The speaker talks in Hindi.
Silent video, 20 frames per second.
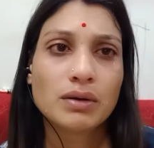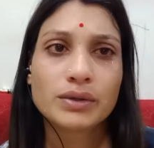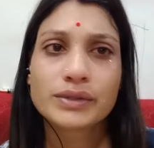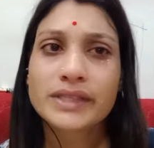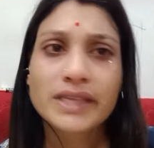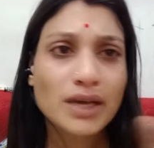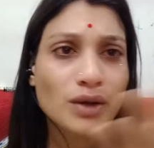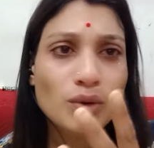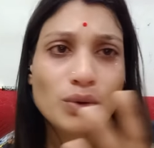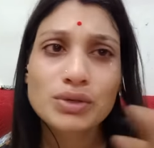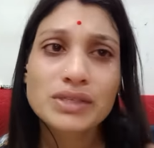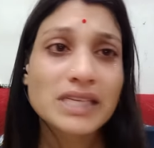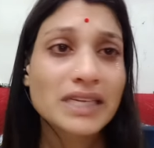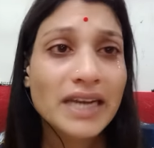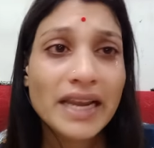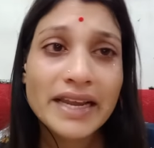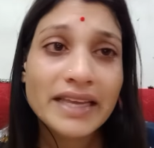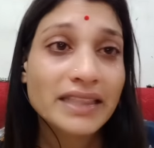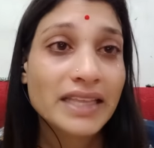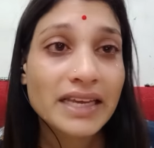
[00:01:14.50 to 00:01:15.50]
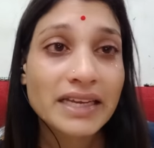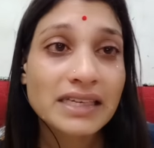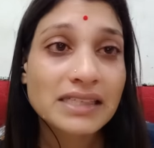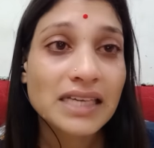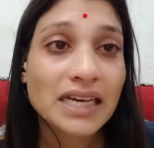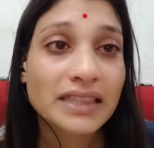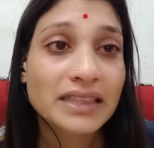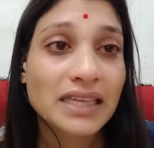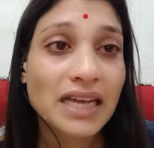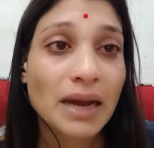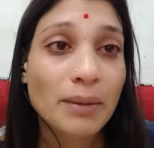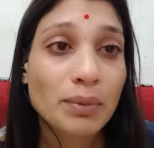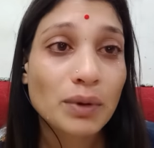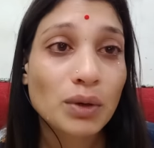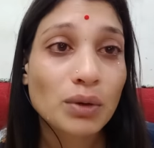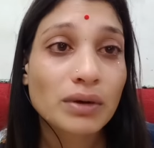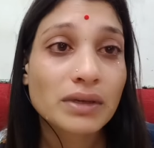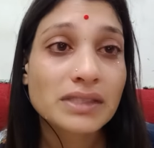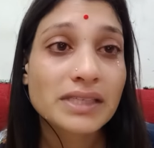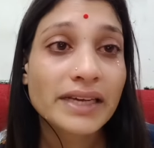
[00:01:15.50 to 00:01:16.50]
उसकी खुशी नहीं देखी जाती आप
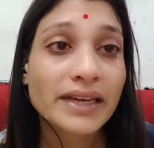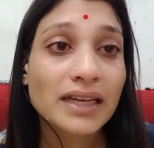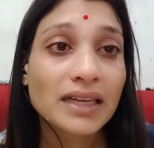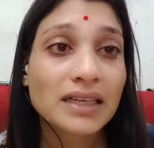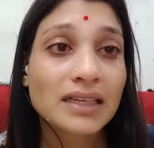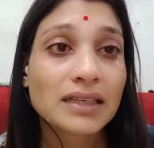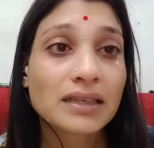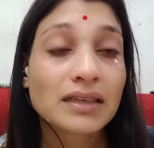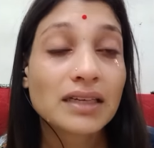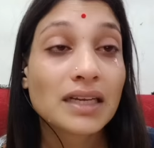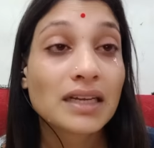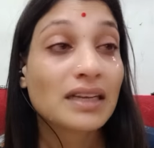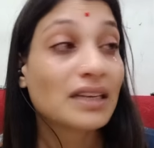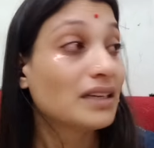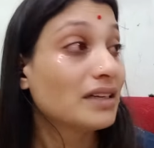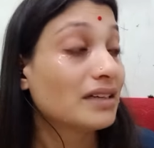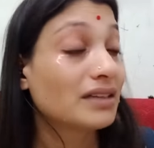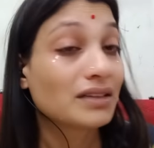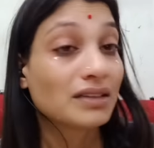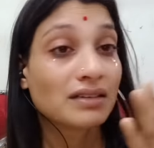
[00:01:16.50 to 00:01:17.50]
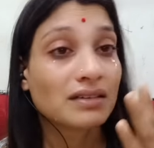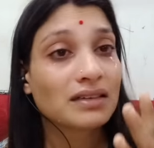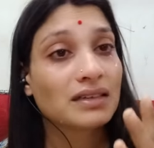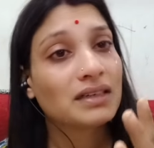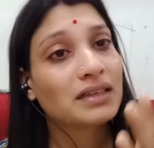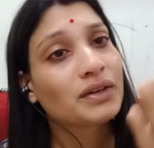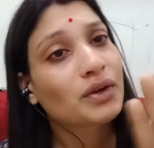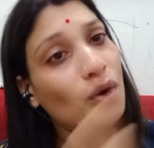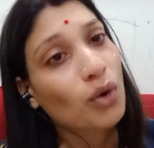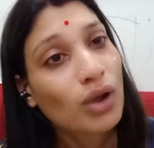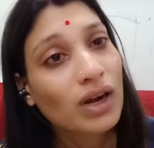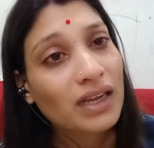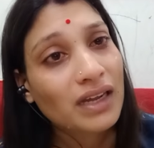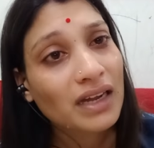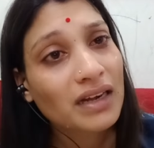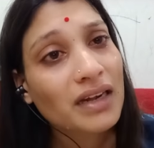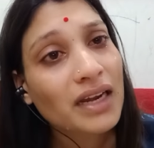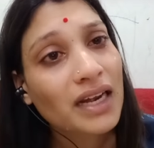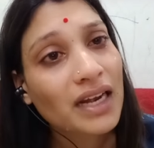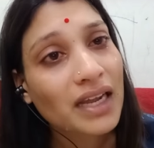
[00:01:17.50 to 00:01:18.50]
लोगों से ट्रोल
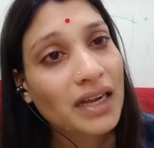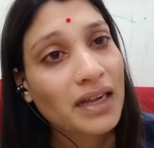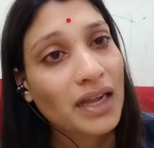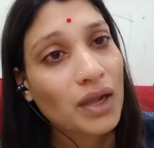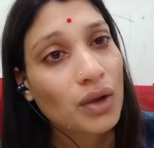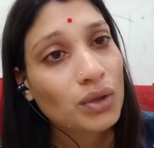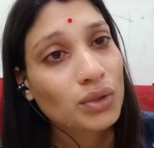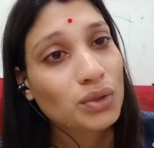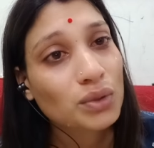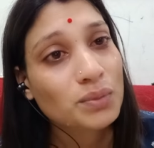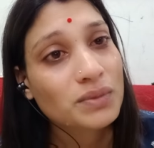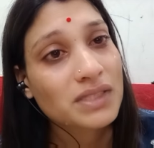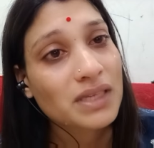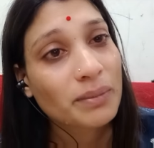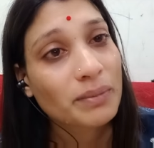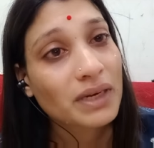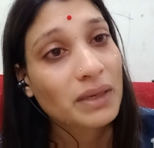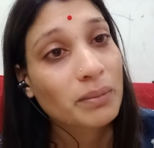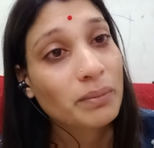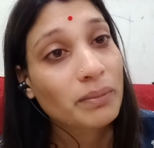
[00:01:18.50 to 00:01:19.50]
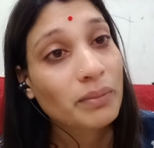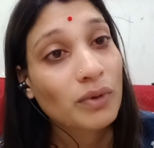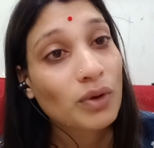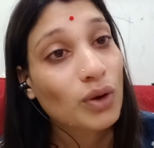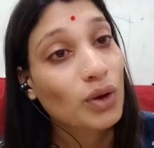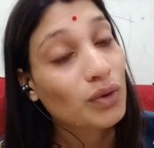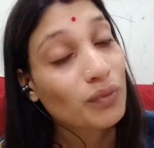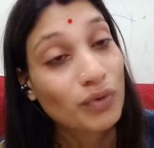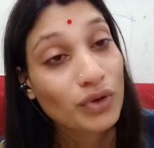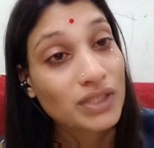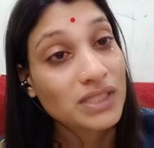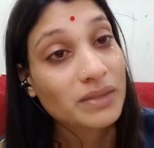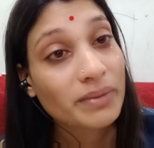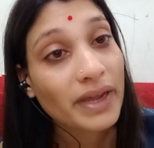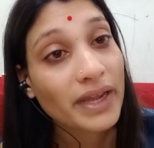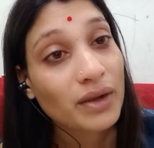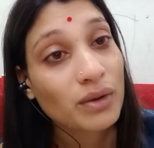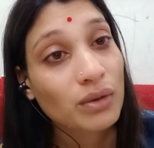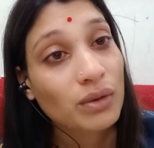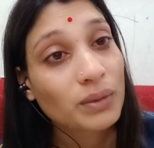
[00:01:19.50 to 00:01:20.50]
करने लग गए हो तुम सबनम को और फौजी
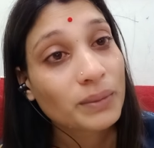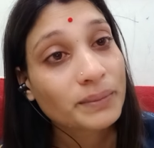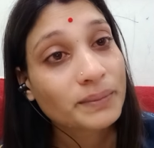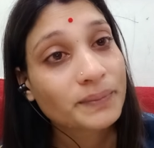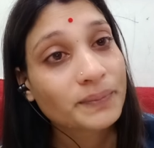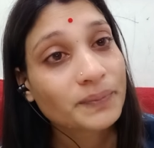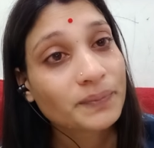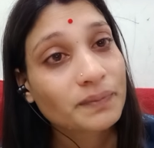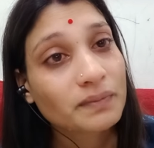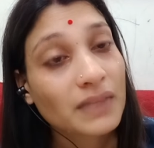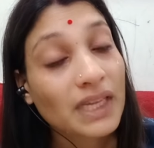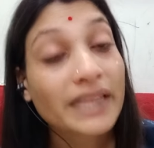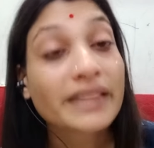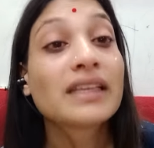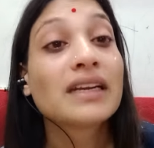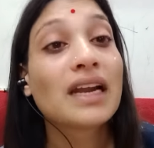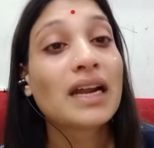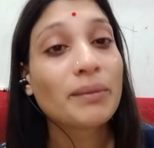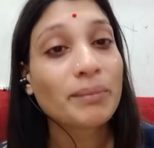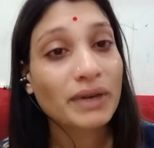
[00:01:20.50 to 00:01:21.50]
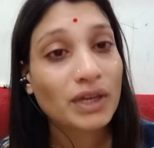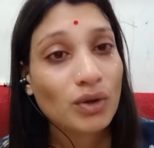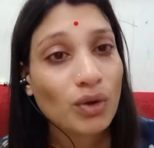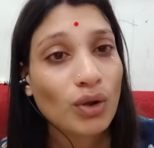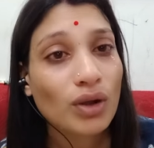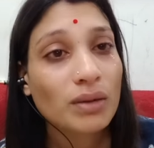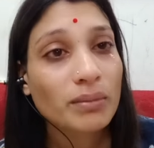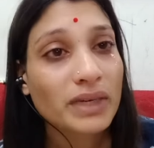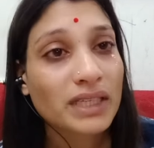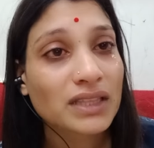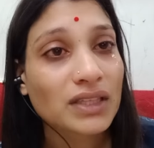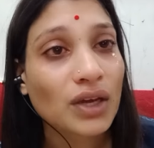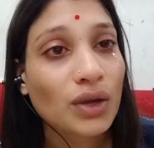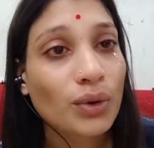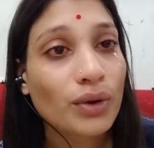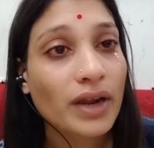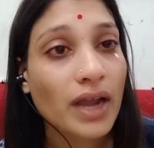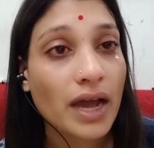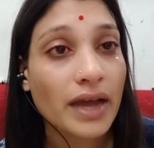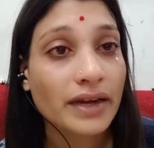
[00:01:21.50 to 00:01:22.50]
भाई को इतना भी ट्रोल मत
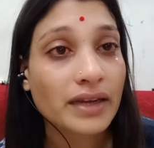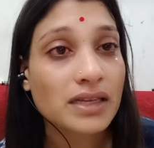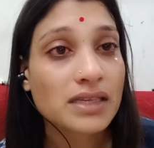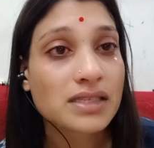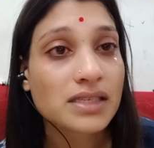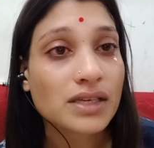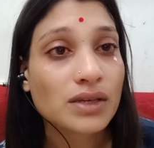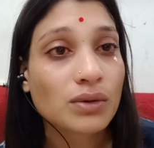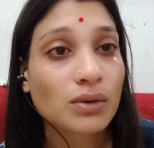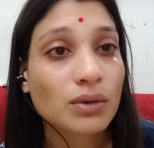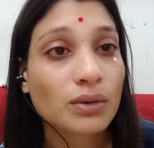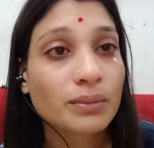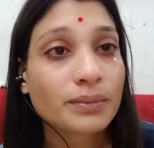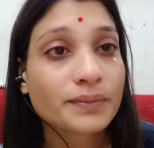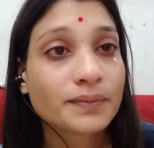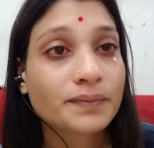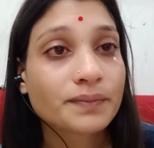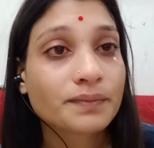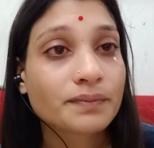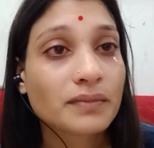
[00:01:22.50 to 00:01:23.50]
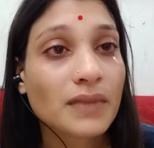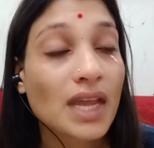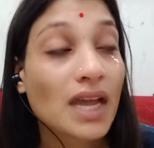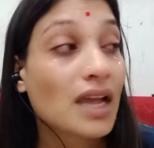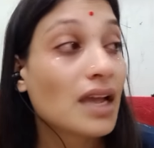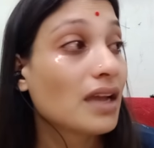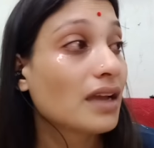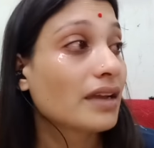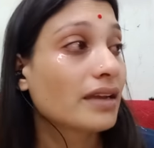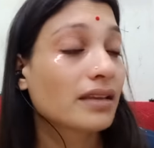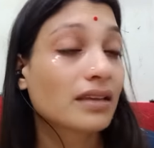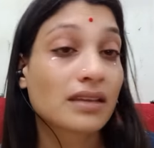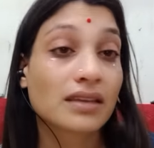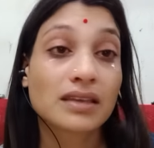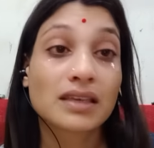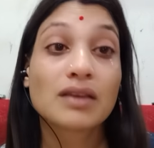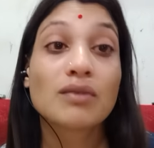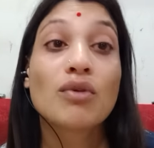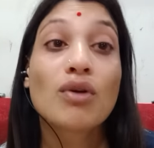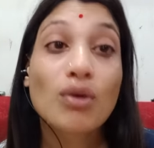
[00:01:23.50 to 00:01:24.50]
करो यार किसी को
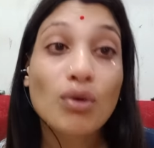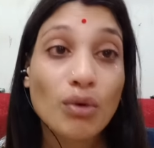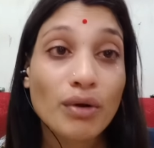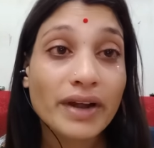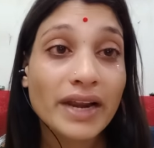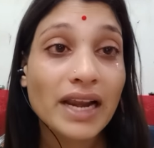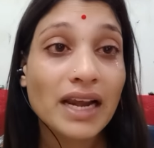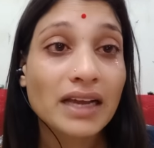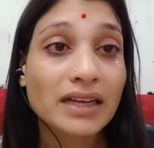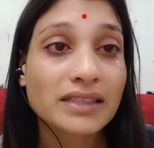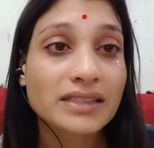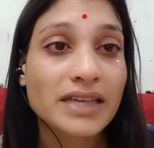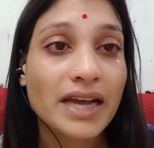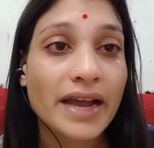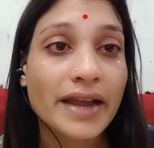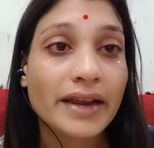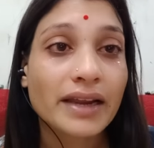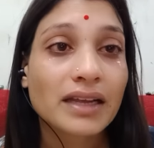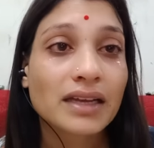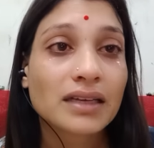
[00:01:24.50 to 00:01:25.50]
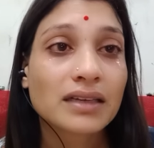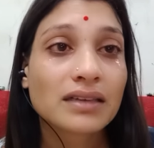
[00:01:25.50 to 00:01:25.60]
कि वो रोने लग जाए